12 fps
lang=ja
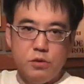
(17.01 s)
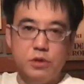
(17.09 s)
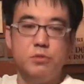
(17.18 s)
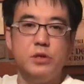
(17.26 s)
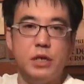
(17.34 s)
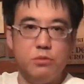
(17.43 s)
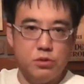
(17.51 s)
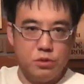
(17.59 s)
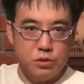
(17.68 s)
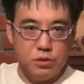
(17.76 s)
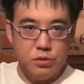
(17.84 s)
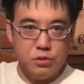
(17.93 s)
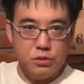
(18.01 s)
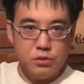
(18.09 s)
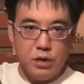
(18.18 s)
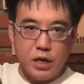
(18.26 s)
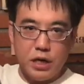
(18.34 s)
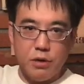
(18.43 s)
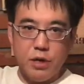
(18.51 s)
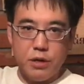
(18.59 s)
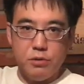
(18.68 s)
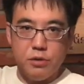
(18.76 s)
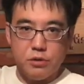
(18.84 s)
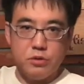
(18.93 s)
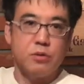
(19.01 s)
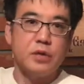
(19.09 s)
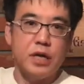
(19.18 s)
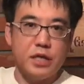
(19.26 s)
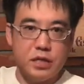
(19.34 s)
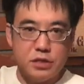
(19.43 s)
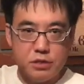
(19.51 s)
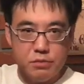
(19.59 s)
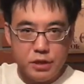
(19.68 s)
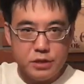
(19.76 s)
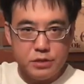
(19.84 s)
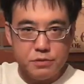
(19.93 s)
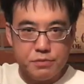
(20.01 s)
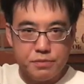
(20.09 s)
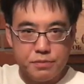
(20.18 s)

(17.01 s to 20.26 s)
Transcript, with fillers: ルブラムという赤ワインを紹介いたします。